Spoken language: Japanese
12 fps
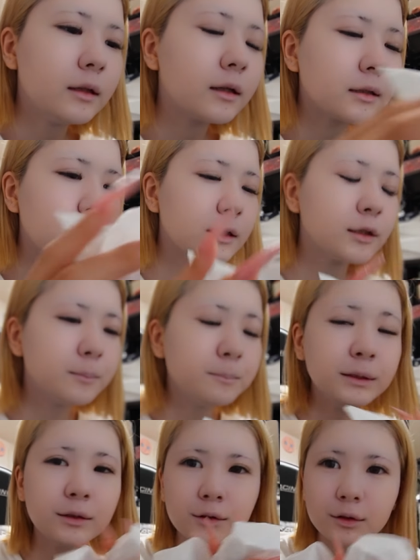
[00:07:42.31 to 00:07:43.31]
なんかさ、すっ
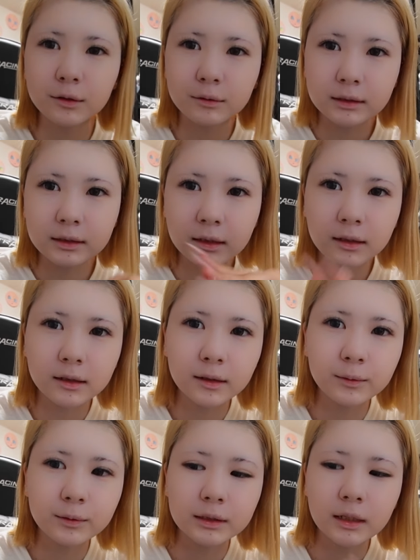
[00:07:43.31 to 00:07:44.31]
ぴんの時はさ、
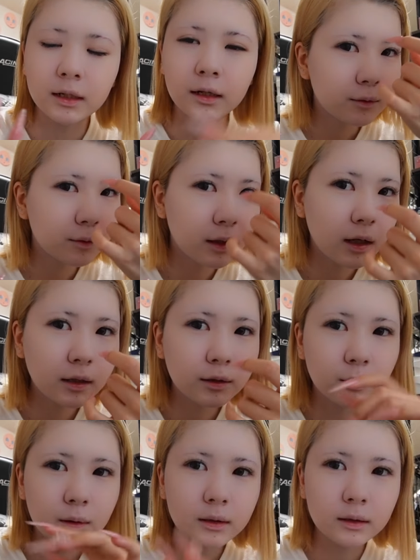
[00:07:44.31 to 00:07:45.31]
結構さ、こう影
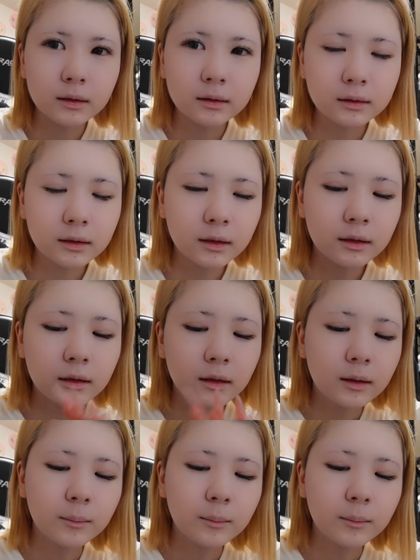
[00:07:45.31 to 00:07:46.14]
とかでさ、